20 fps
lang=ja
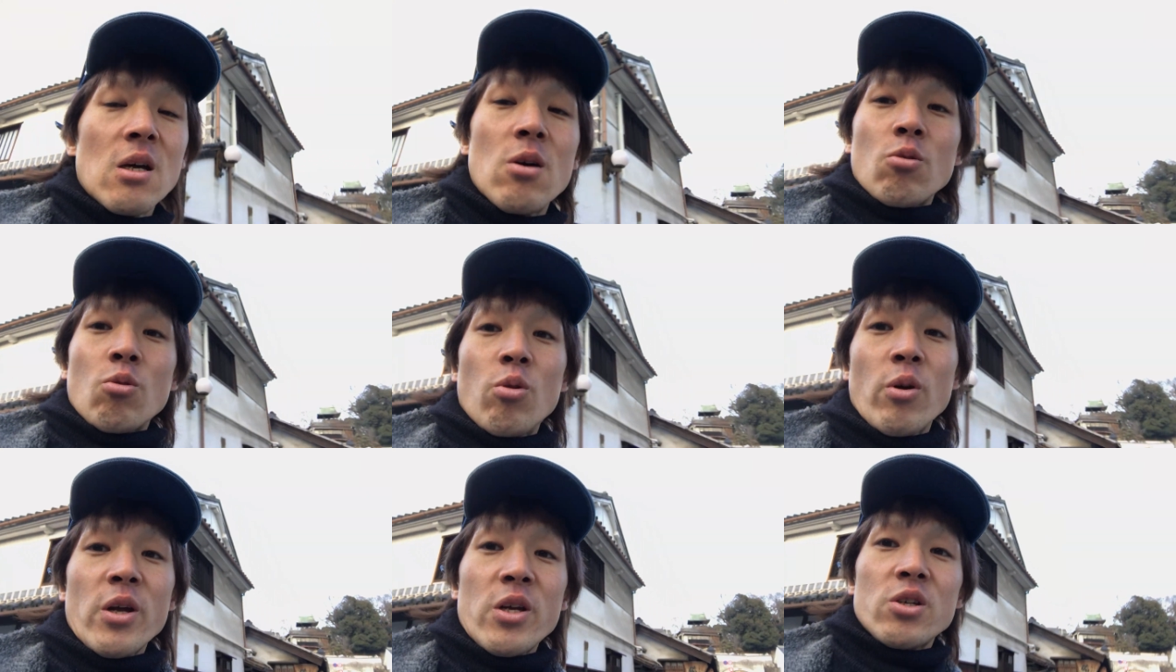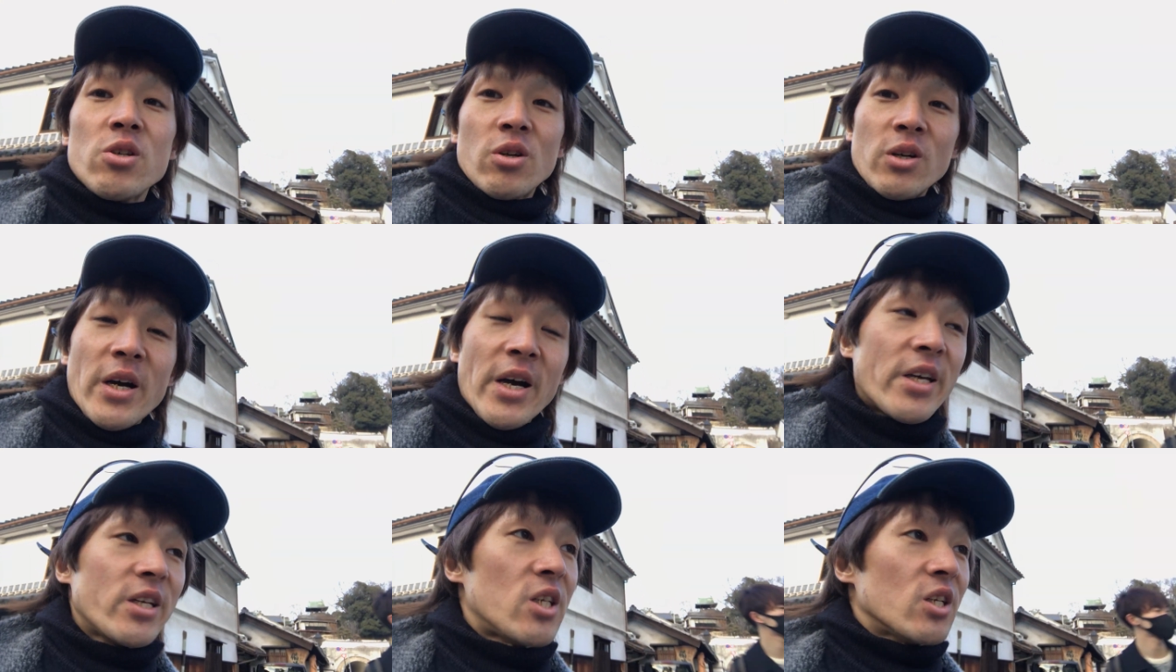これ以上
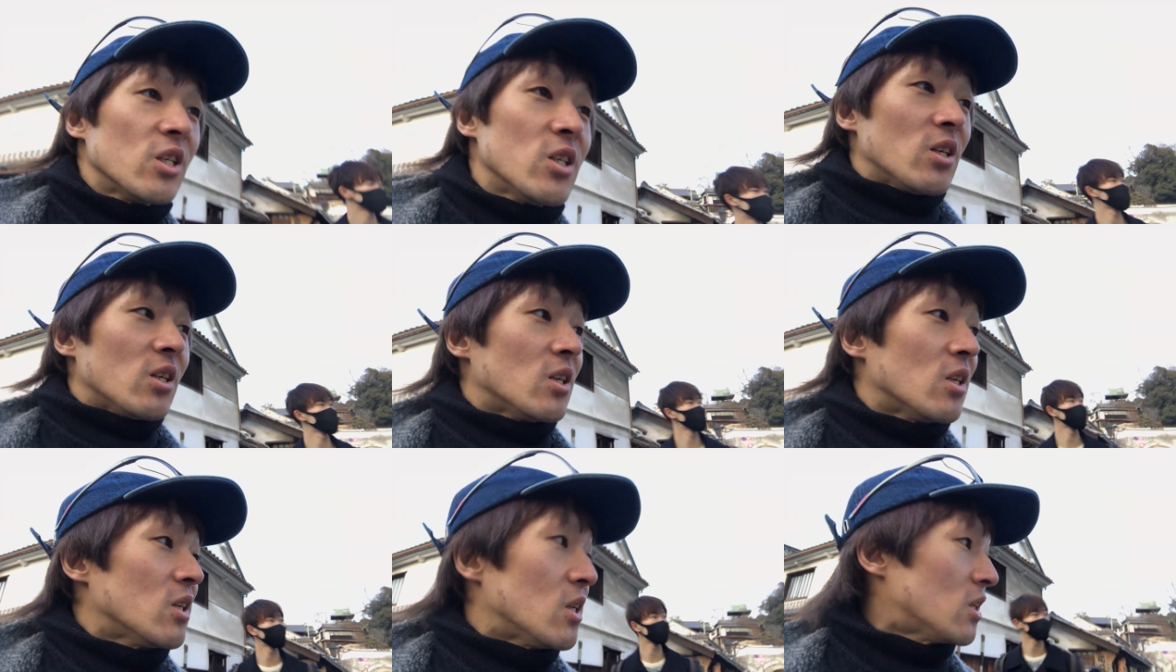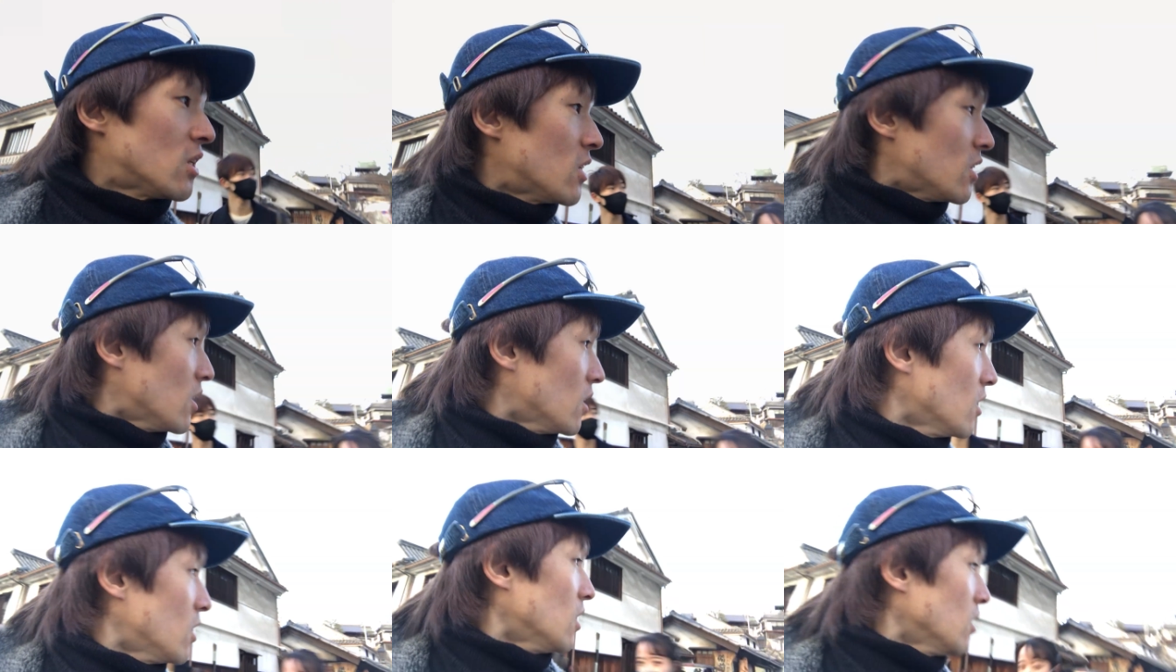配信
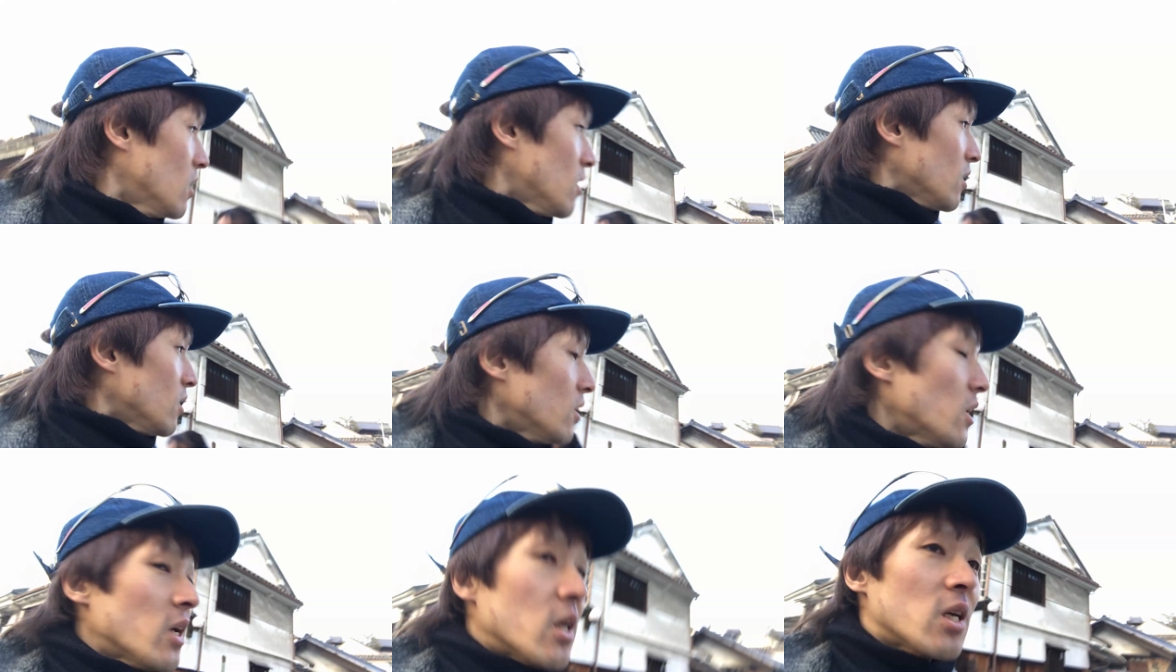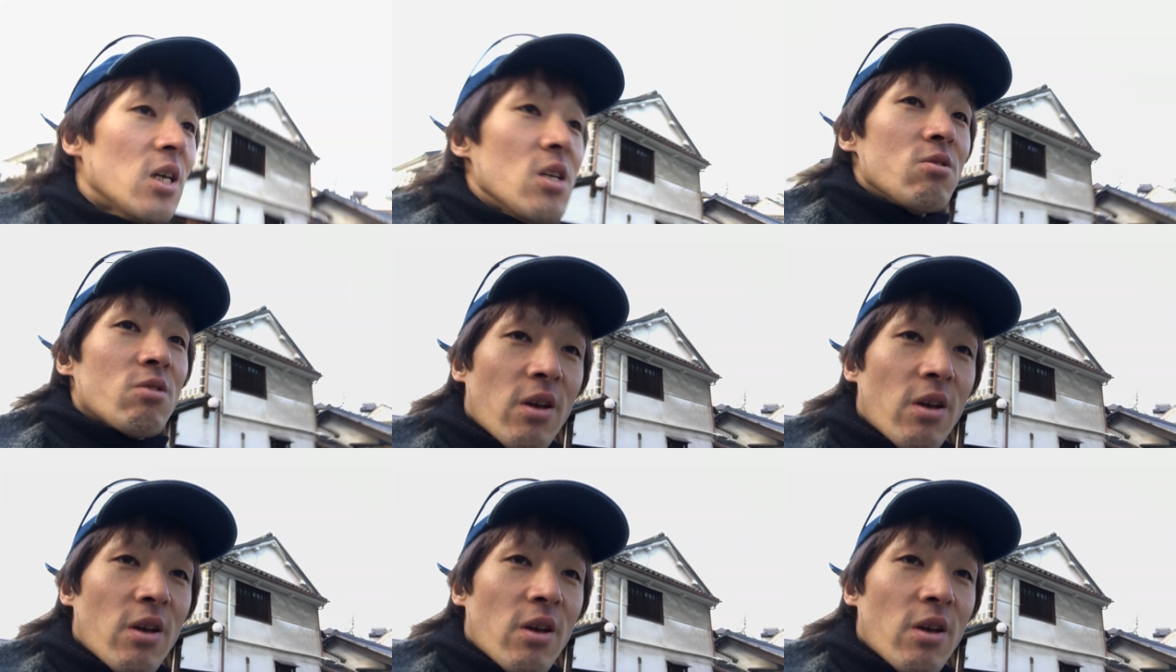できん